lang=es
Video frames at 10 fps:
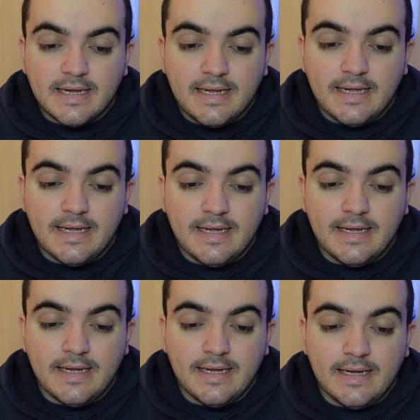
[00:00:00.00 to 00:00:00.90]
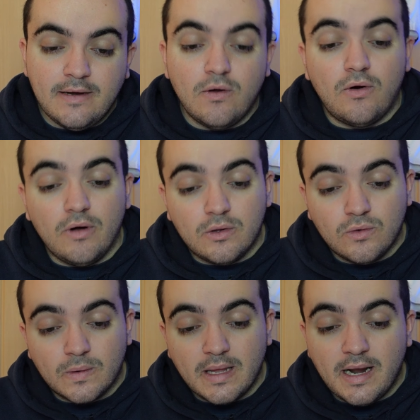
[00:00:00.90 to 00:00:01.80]
Y luego el
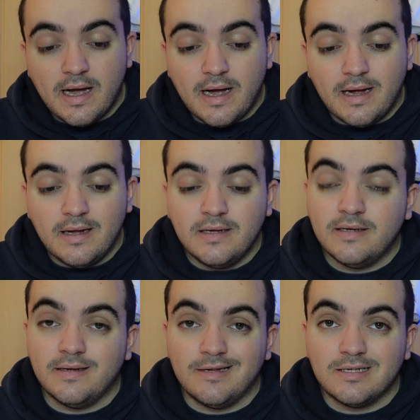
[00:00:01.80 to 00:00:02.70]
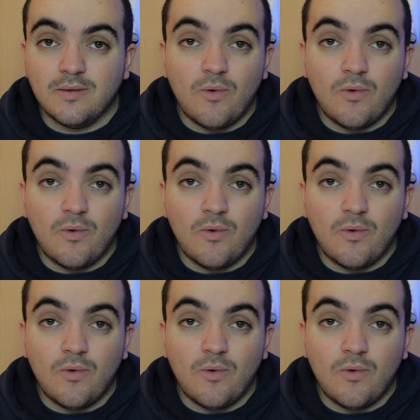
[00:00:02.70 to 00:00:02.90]
Tour de la eh,